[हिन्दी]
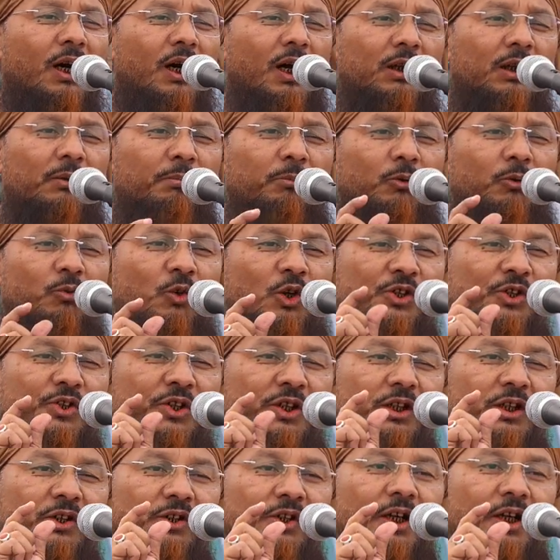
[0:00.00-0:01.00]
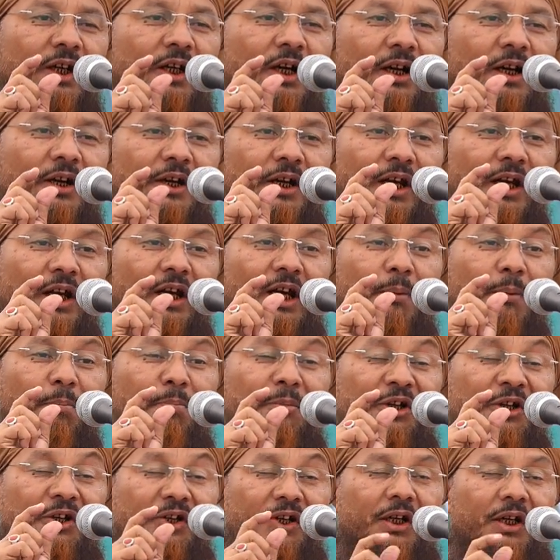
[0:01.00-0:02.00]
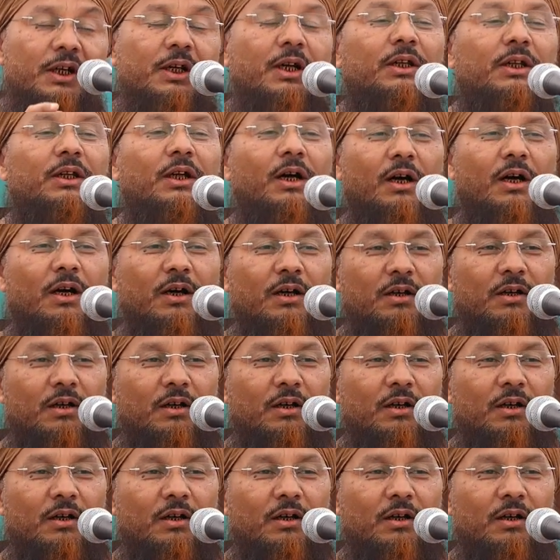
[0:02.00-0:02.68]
हाथ में वो इस्तिंजे का ढेला मिट्टी का था